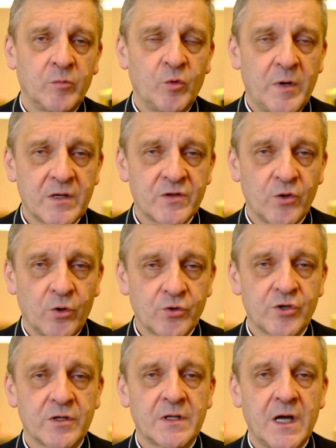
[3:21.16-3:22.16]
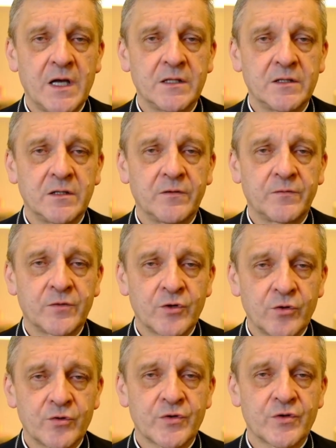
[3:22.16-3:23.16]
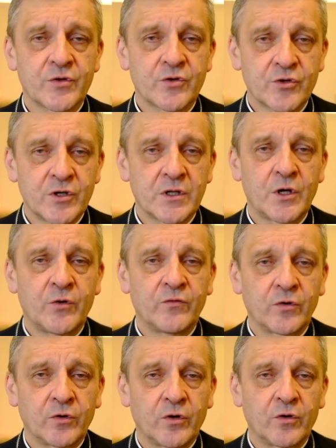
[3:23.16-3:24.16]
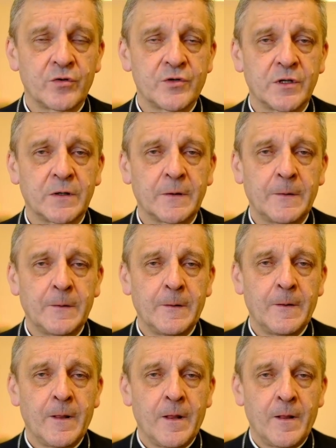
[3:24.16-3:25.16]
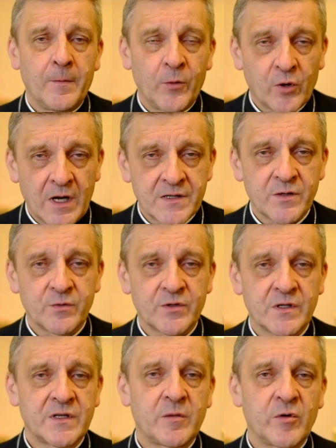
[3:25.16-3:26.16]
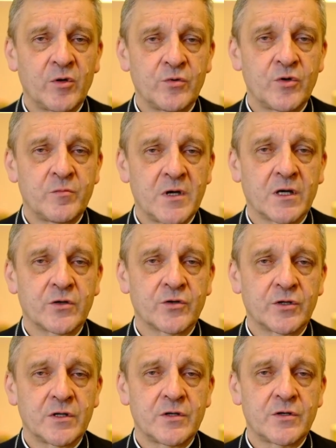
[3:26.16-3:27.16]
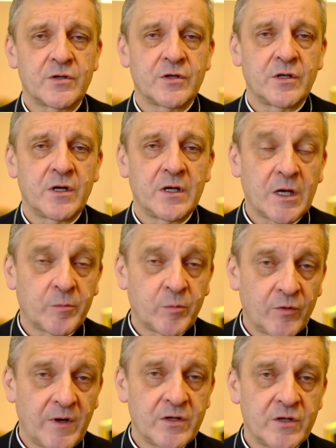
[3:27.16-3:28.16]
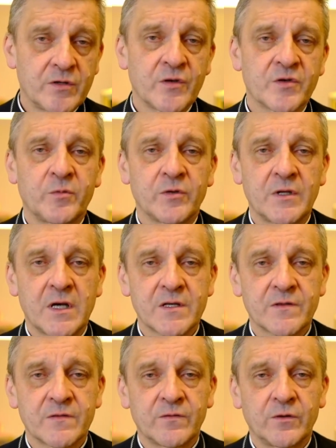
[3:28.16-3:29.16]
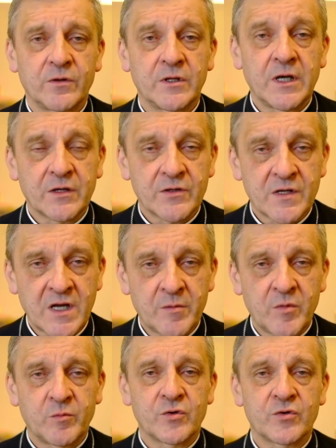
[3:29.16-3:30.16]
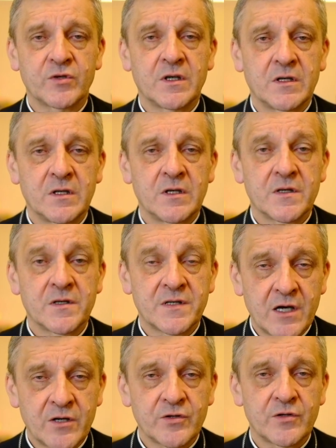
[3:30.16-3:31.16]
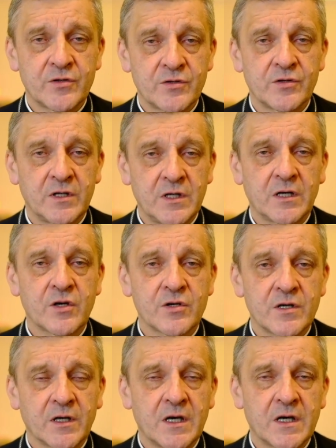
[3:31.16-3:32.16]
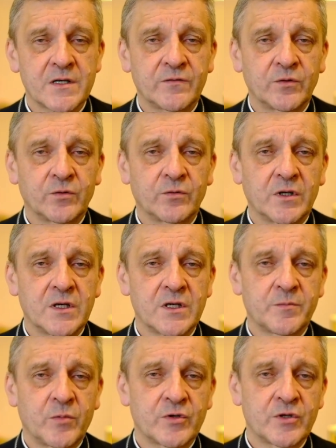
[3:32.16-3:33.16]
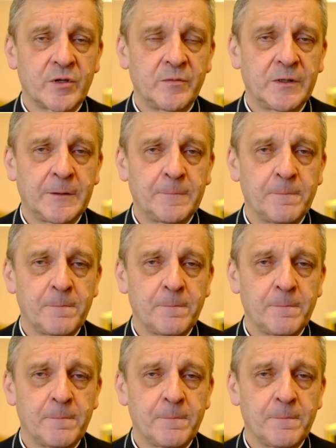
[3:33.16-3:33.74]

był bardzo oczytany, wciąż coś czytał w ogrodzie. Doradzał czasami ludziom, jak żyć, jak prowadzić gospodarstwo, jak czasami może zażyć jakieś lekarstwo, które jest potrzebne.